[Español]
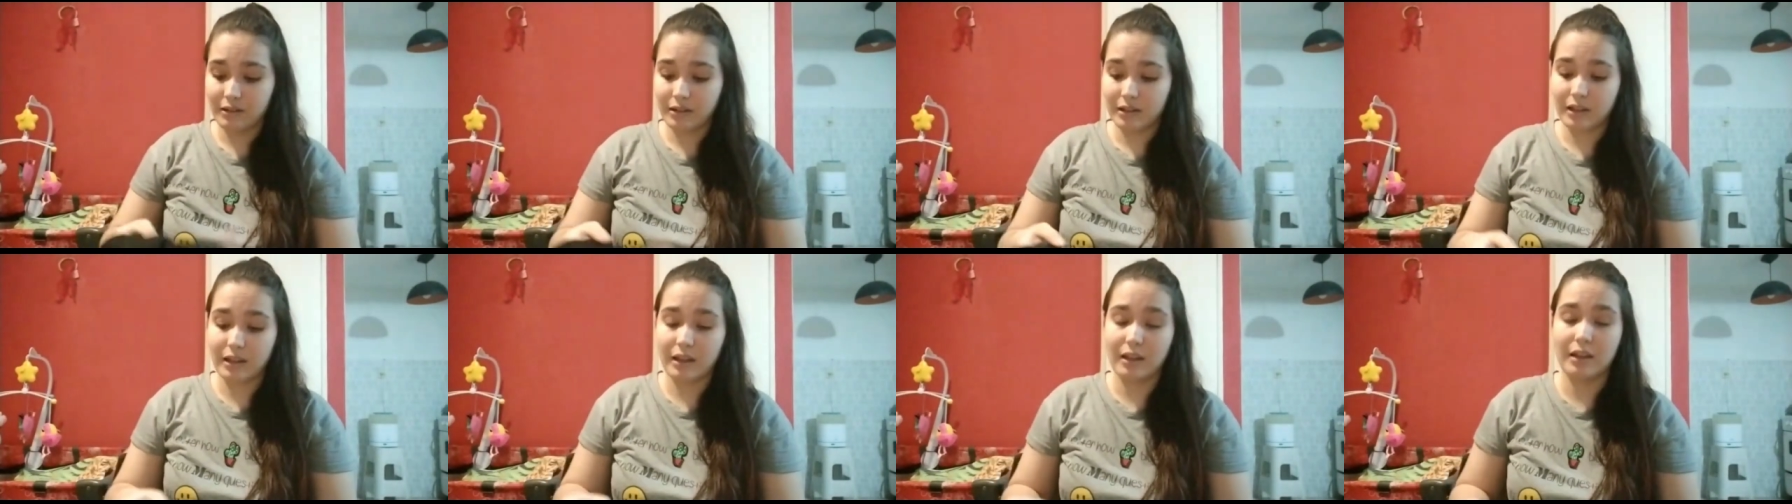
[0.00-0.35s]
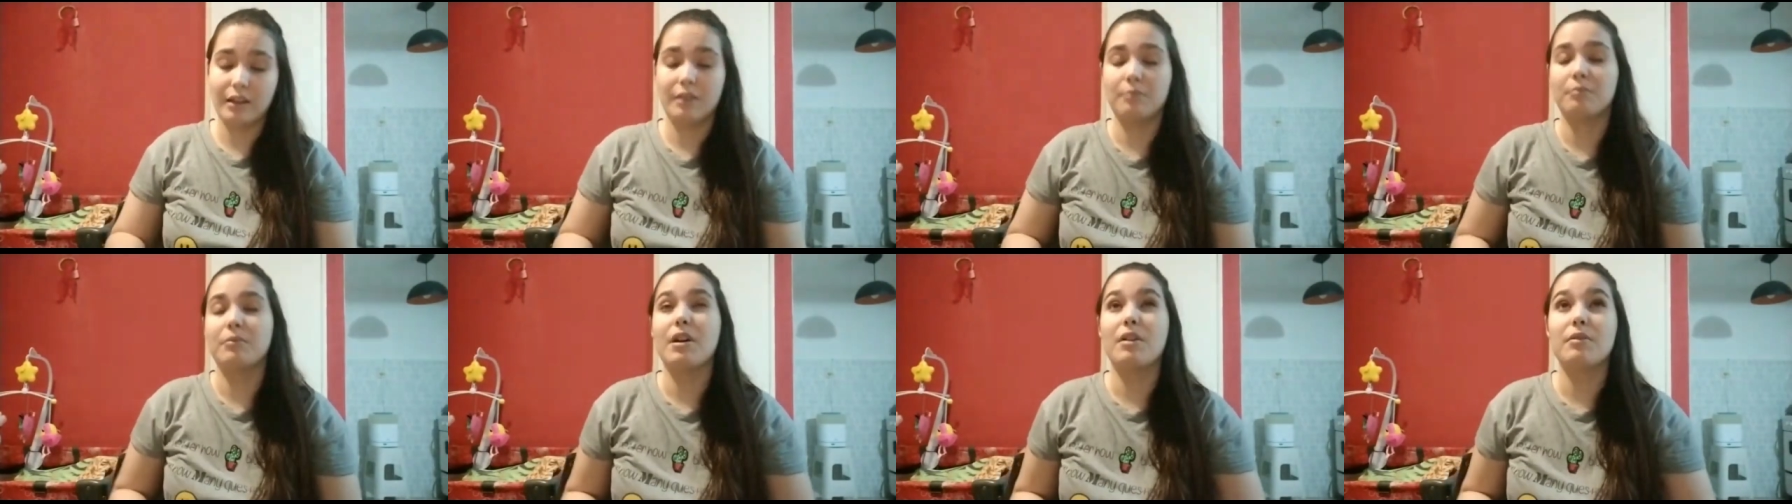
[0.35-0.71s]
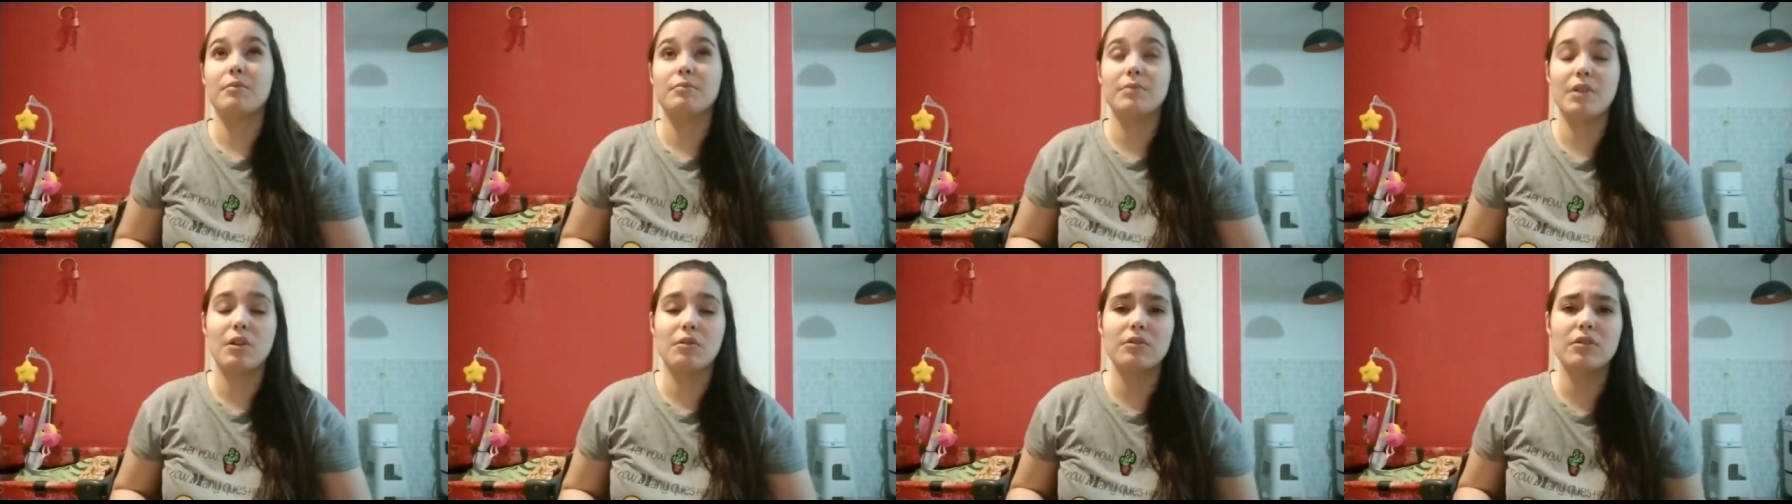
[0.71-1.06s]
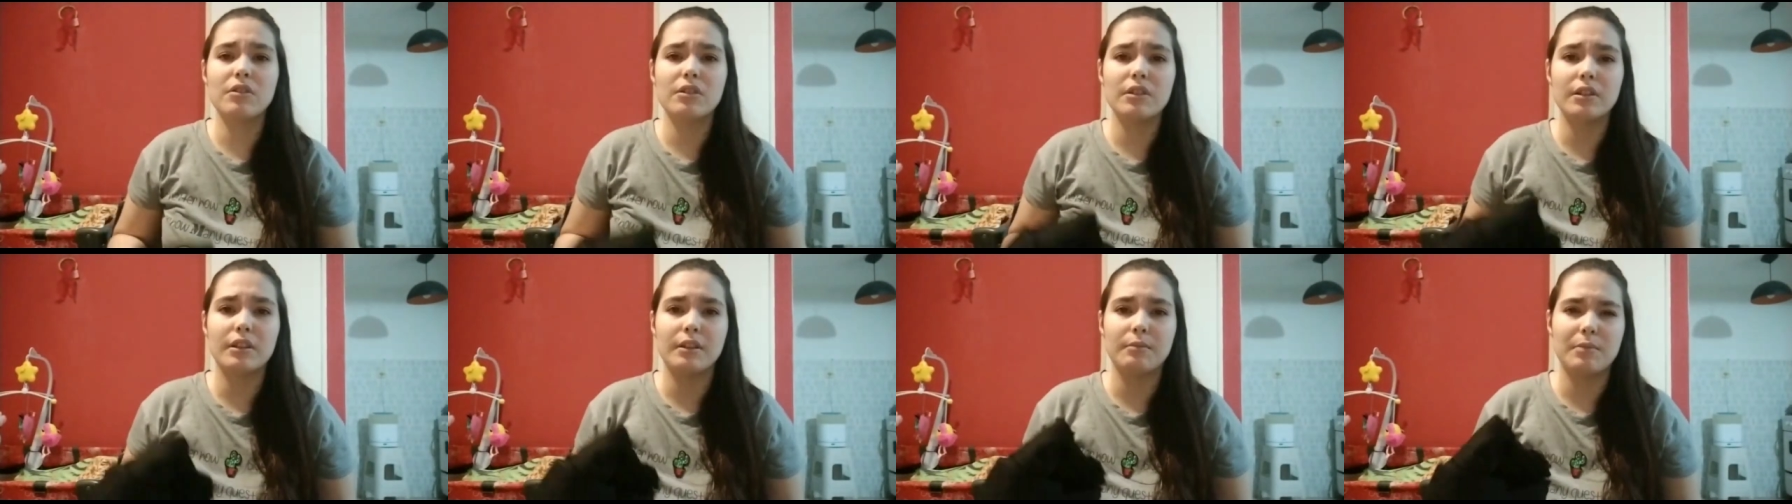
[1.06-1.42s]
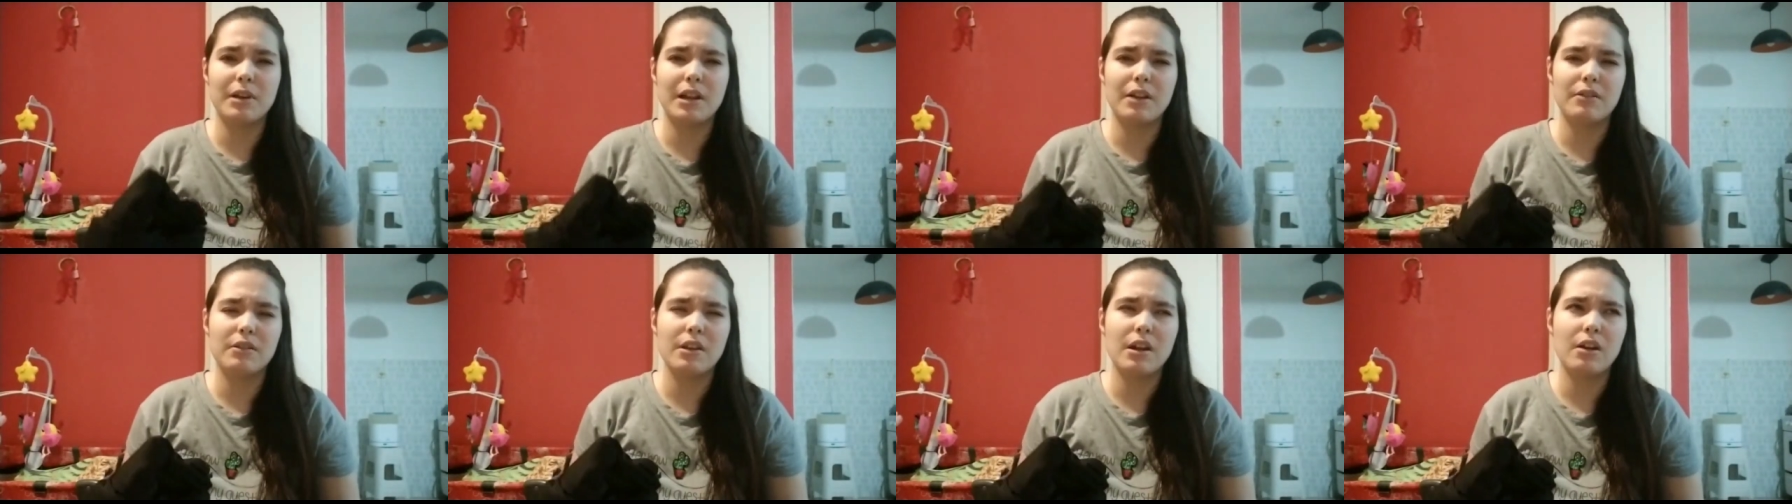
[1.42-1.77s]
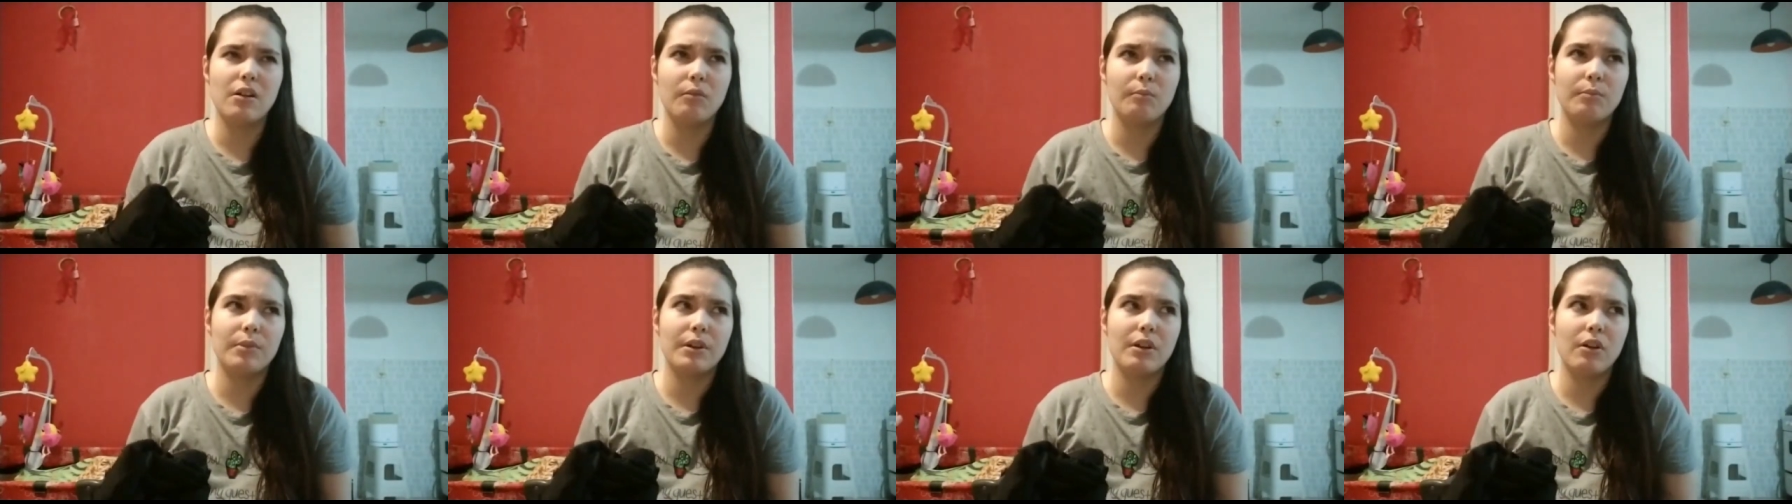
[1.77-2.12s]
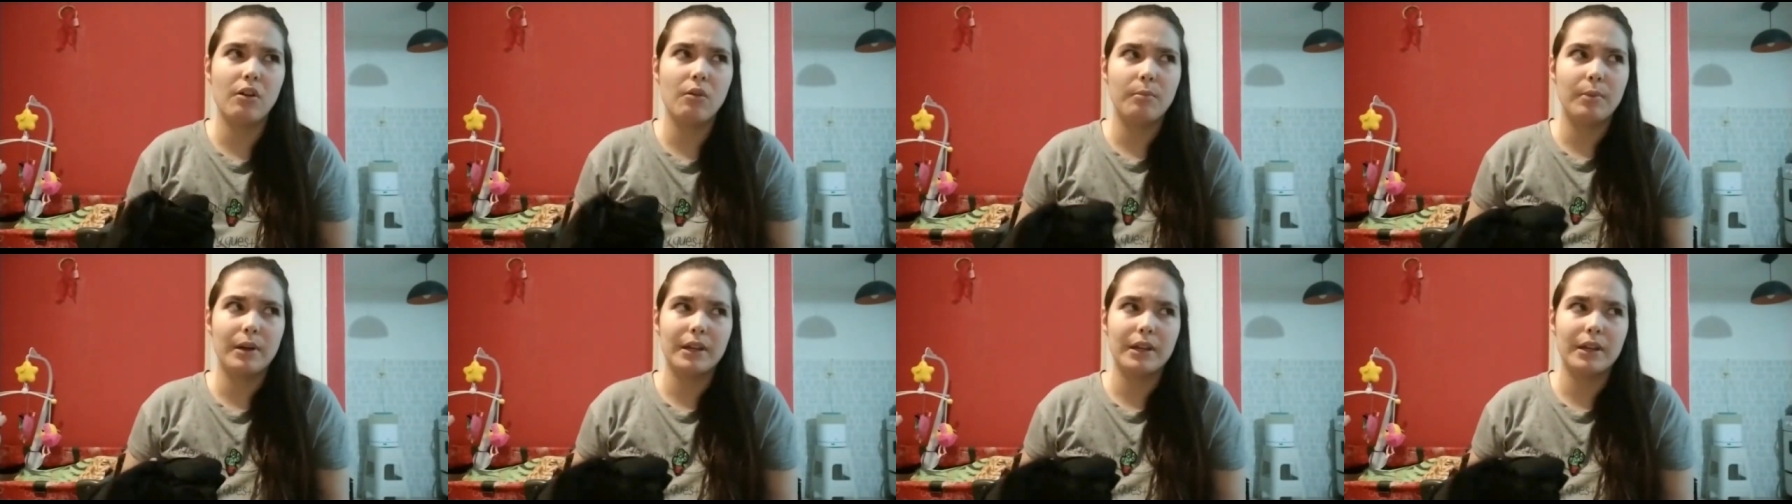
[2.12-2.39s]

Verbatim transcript: me, me, acuerdo que me la había comprado